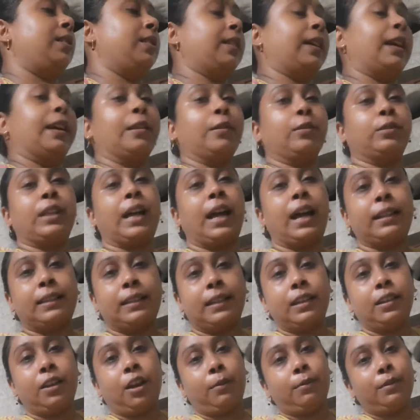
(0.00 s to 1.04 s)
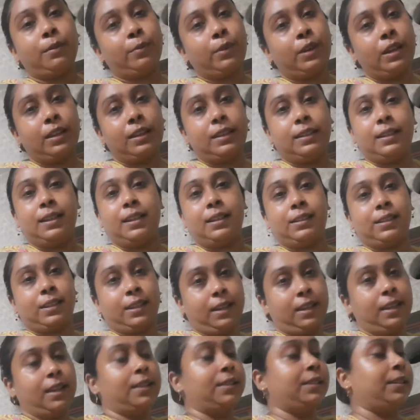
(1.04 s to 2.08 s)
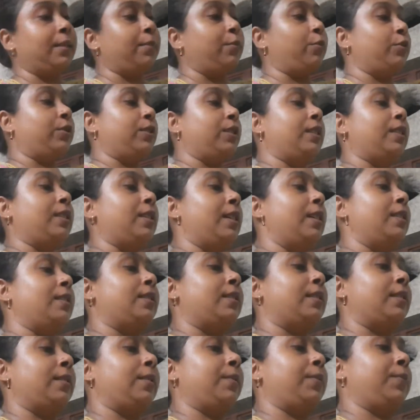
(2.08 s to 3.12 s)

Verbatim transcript: কেন তাড়াতাড়ি হবে বলে ইন্ডাকশানেই আজকে বসিয়ে দিয়েছি